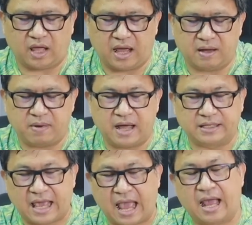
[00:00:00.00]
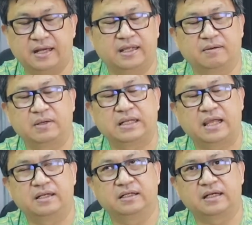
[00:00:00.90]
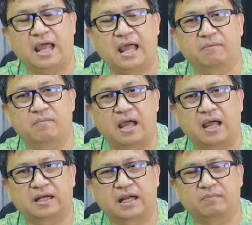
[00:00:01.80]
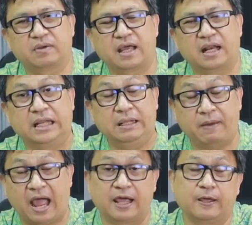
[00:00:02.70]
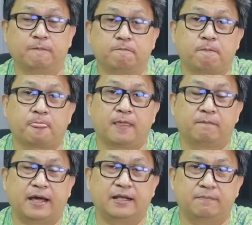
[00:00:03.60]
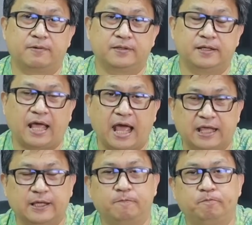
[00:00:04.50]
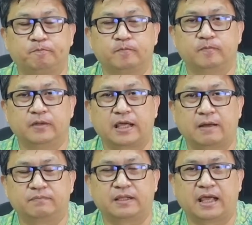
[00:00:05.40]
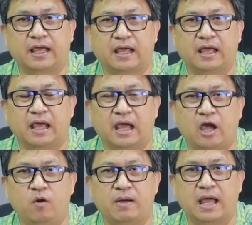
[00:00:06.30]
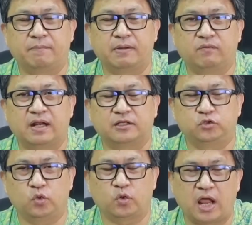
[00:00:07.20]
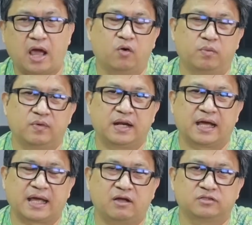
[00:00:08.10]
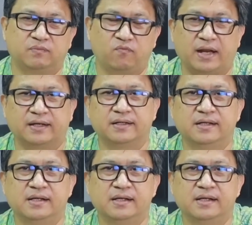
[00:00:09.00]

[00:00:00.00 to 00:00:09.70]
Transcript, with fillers: ตาบายาเนี่ยไม่ได้เดินทางมาทำการลี้ภัยภายในประเทศไทยนะครับแต่เข้ามาเป็นเวลาชั่วคราวเป็นเวลา 90 วัน